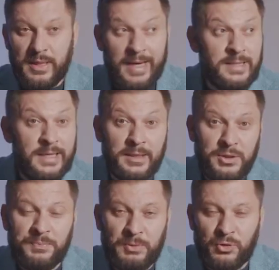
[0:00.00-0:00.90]
И они
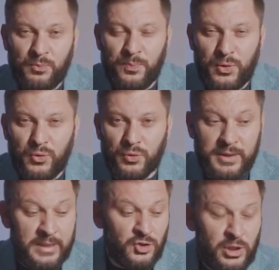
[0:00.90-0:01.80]
от них потом
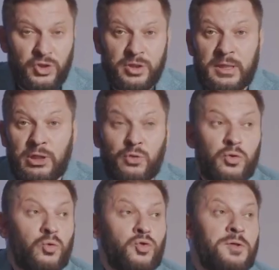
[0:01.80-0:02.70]
бегут. Есть женщины, от
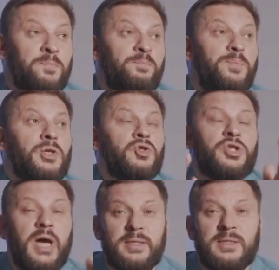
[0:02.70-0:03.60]
которых нужно
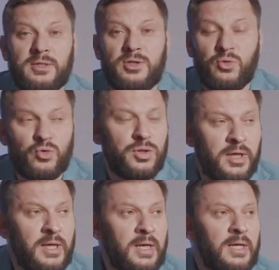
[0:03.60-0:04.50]
бежать, от них
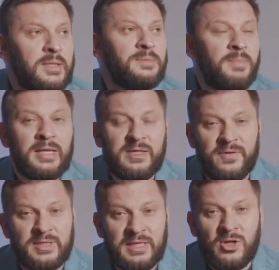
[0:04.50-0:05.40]
нужно
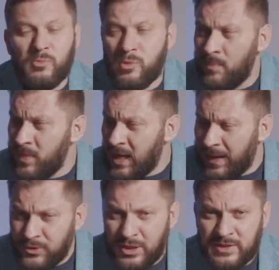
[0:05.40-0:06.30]
сматываться на любом
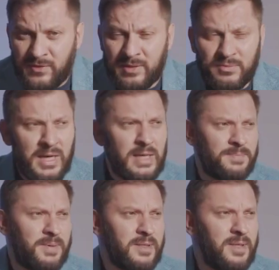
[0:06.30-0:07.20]
общественном
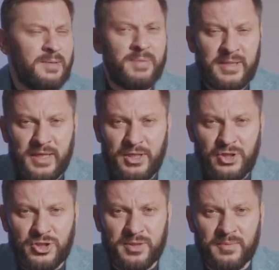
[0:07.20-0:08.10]
транспорте, либо на
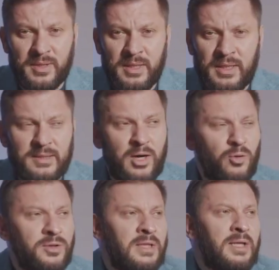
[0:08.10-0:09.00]
личном. Да
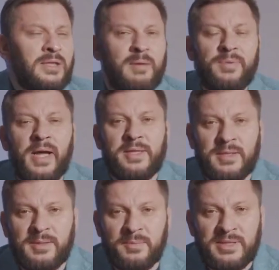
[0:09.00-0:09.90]
хоть на
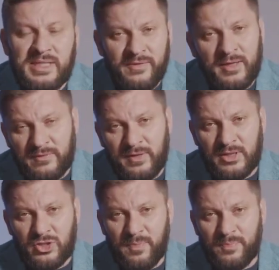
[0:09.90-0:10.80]
дельтаплане с девятого
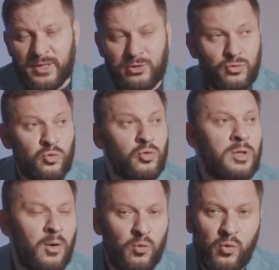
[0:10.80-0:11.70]
этажа прыгнуть
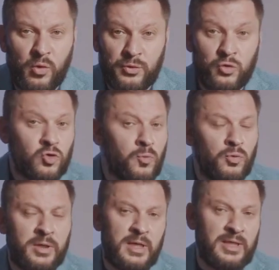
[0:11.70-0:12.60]
куда угодно, но чтобы
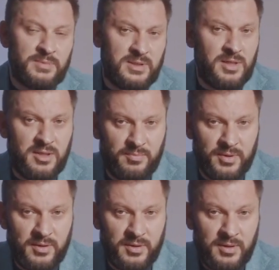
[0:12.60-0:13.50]
только рядом с ней не
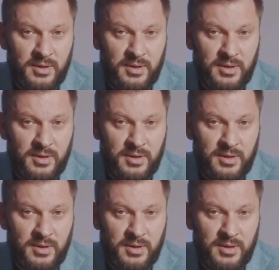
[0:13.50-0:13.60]
быть.